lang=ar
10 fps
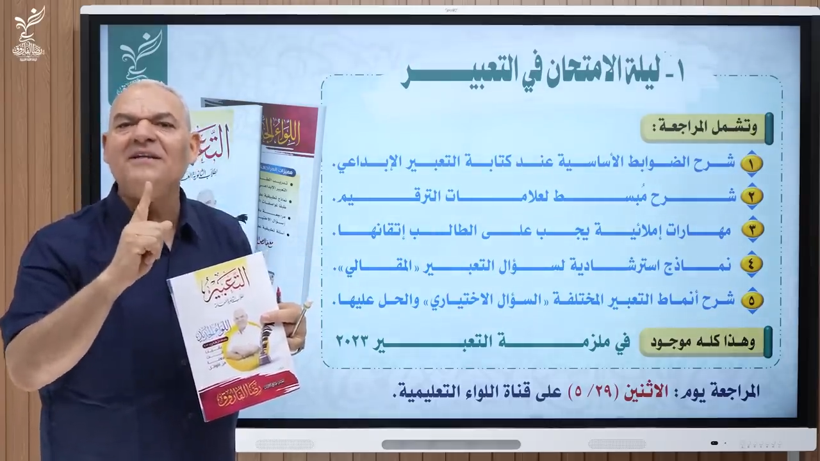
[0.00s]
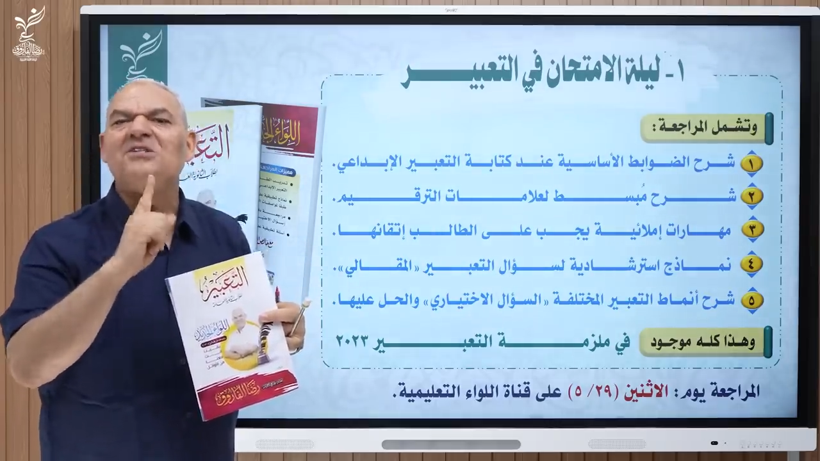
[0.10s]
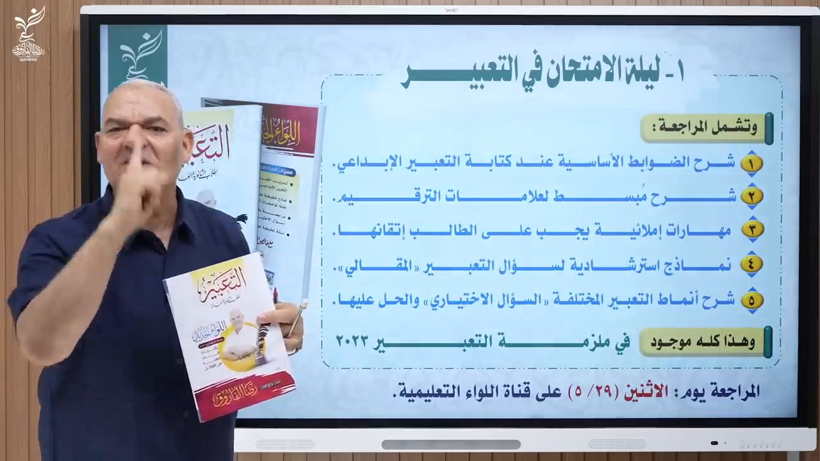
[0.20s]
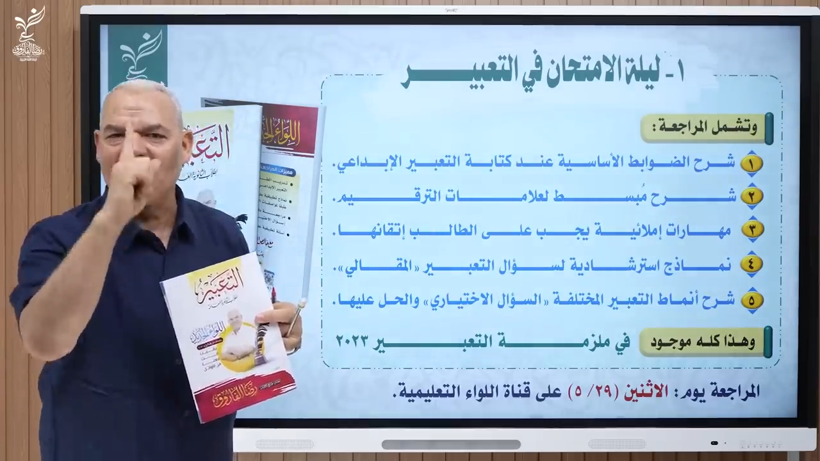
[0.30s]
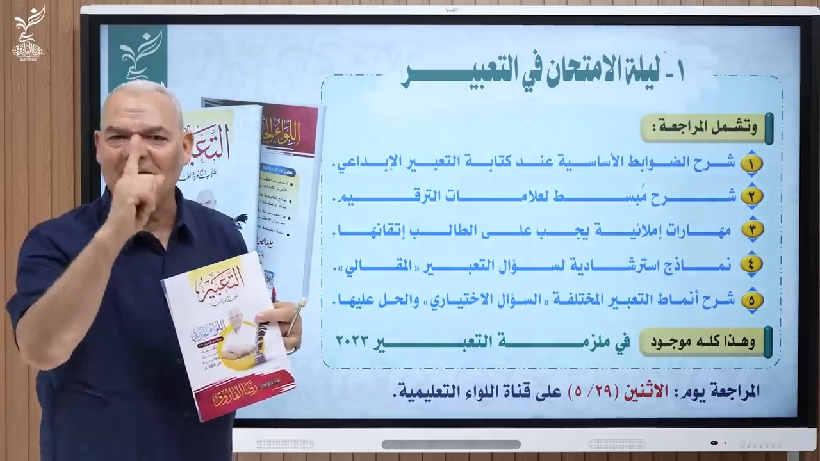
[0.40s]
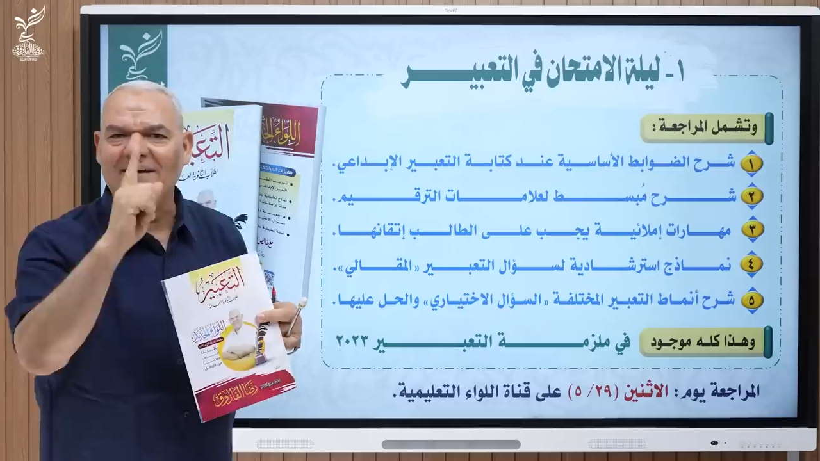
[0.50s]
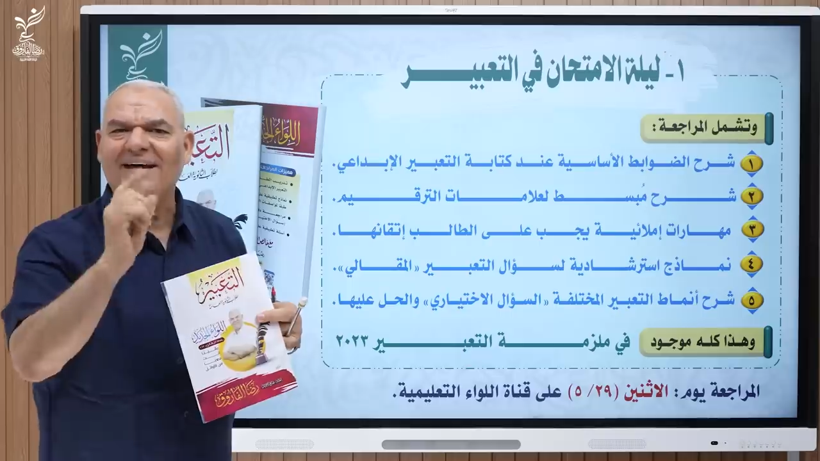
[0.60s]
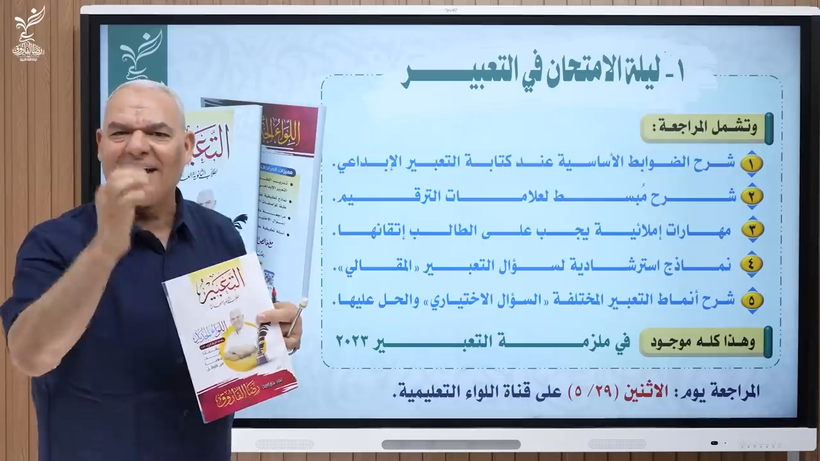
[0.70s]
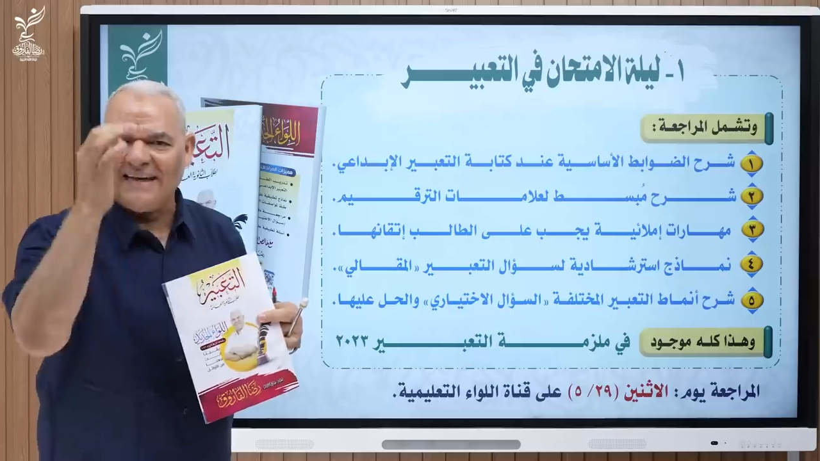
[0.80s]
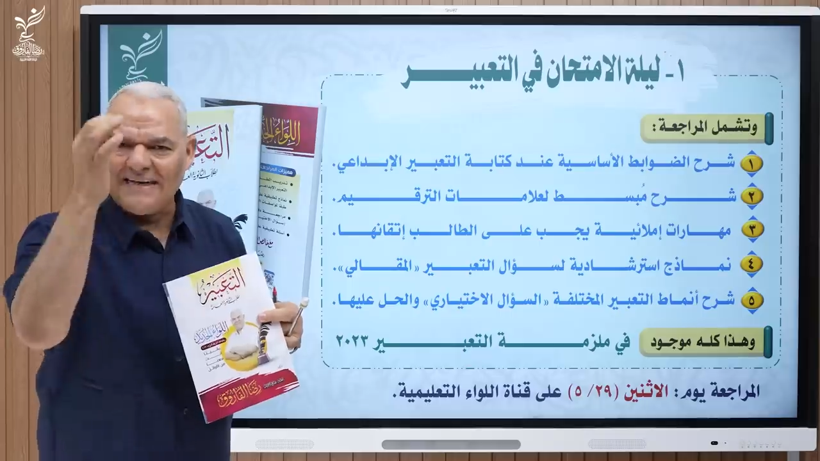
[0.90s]
ان شاء الله
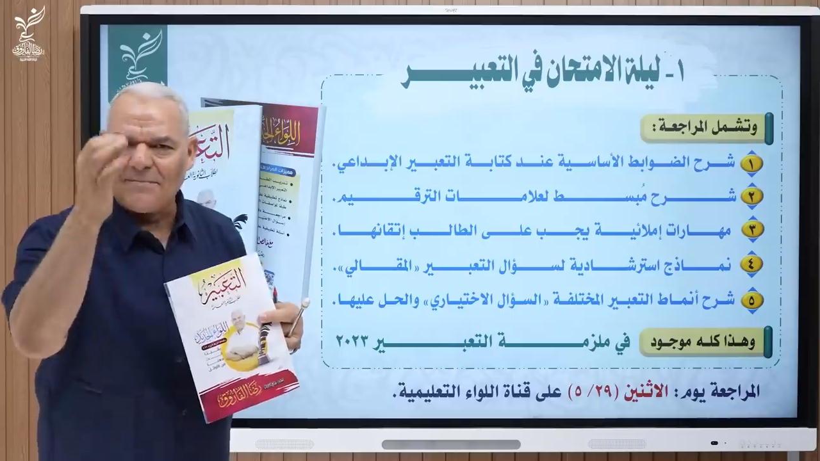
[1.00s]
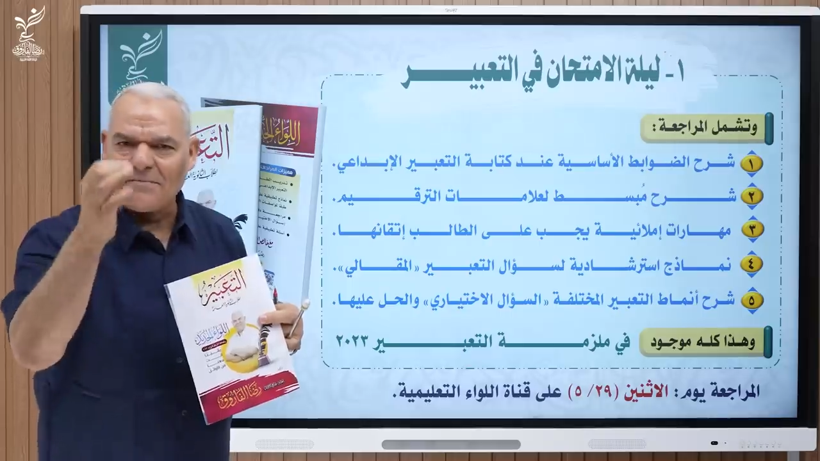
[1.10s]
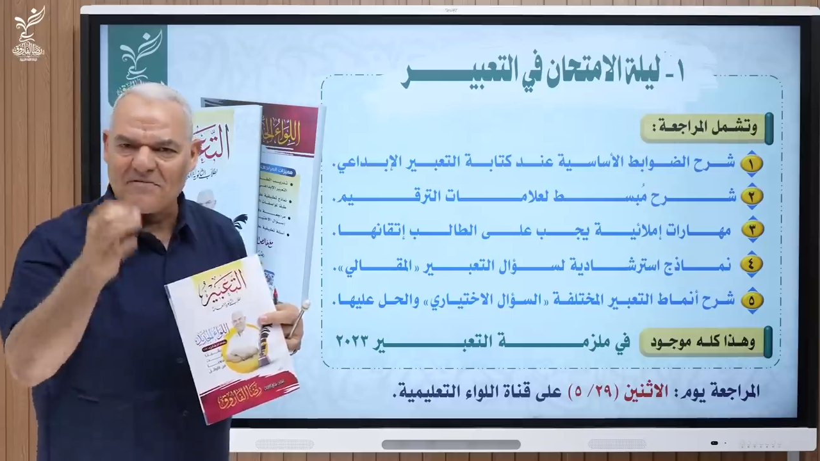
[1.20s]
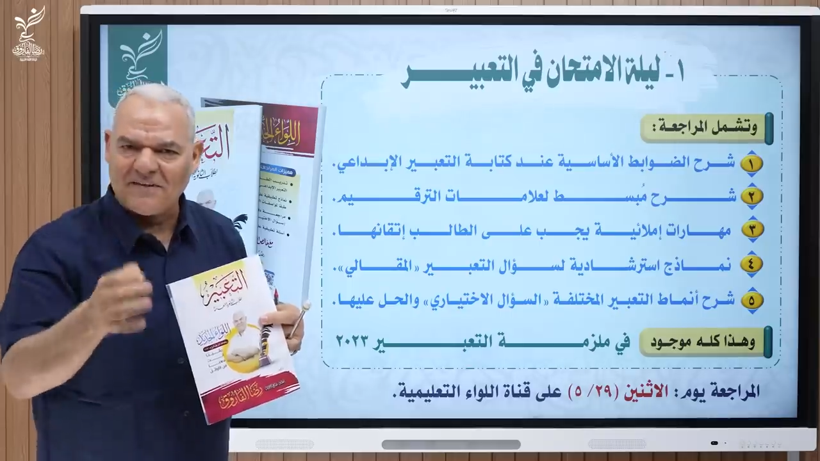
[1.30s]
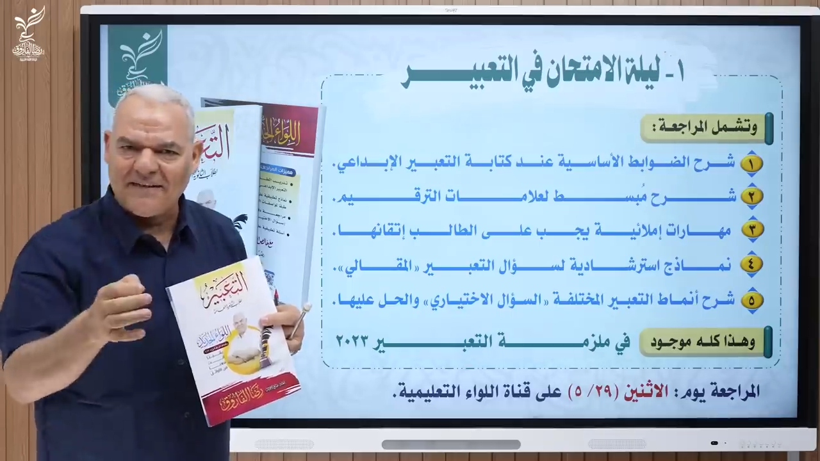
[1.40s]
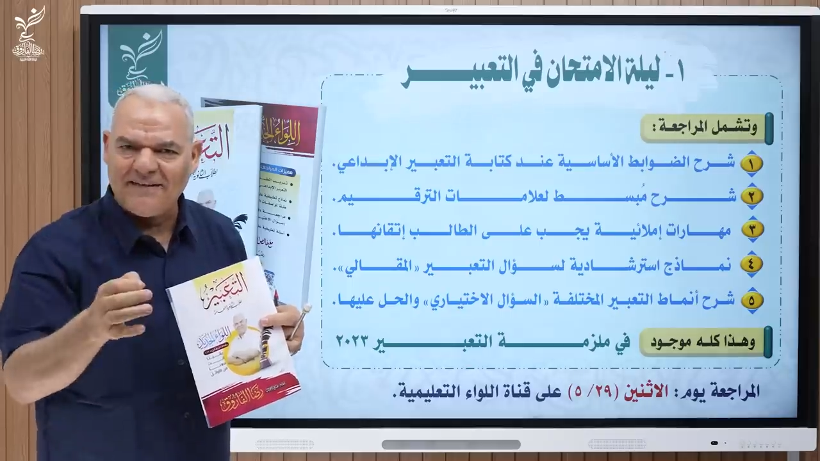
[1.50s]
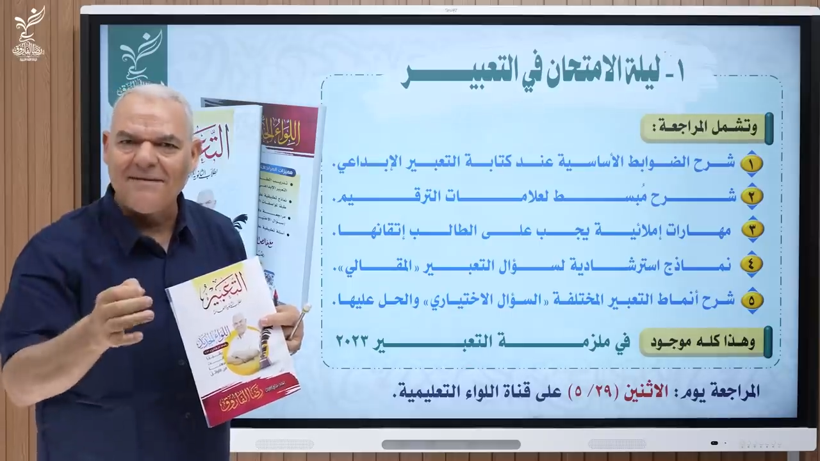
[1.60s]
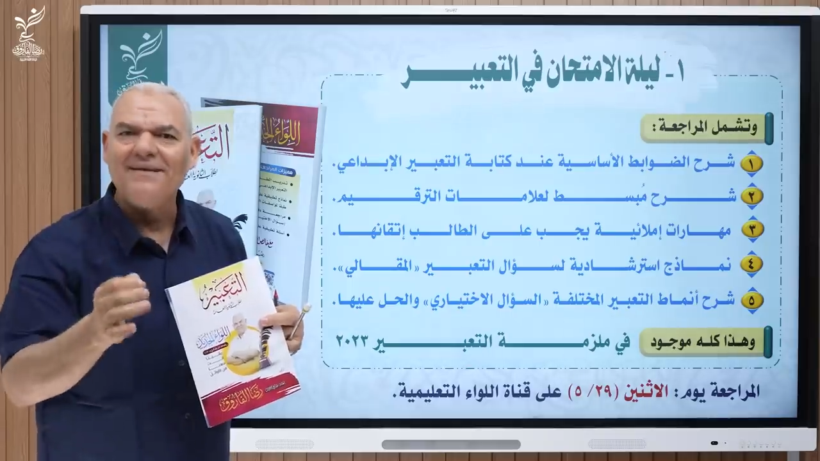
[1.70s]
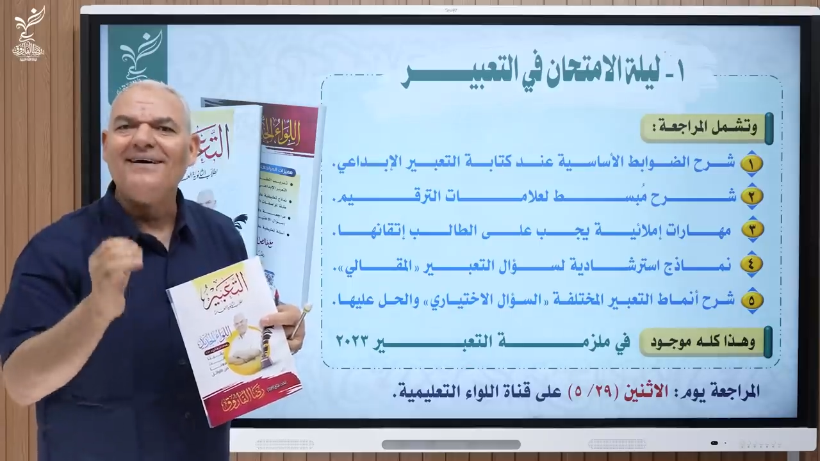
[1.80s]
هعلمك بفضل الله